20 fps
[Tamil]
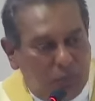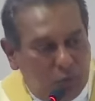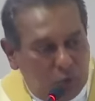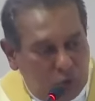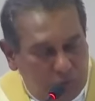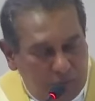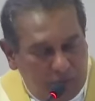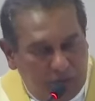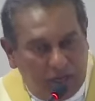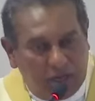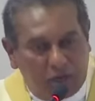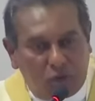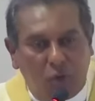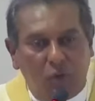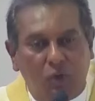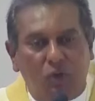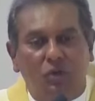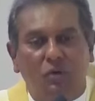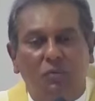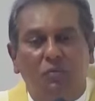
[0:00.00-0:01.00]
பூமியில்
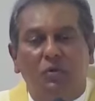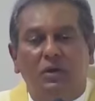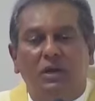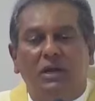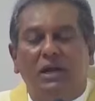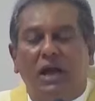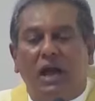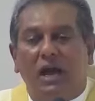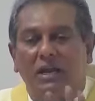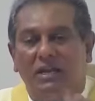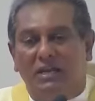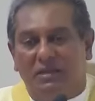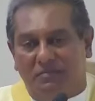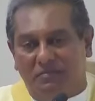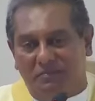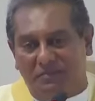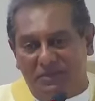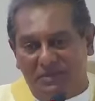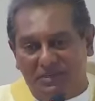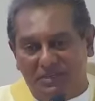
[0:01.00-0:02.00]
கொடுக்கும் ஒரு காரியம்
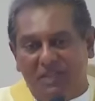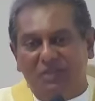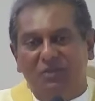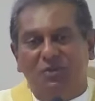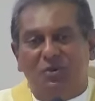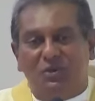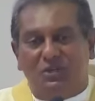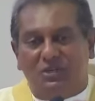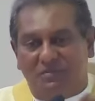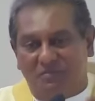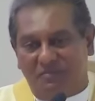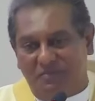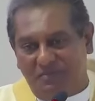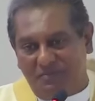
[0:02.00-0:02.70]
சந்தோஷம்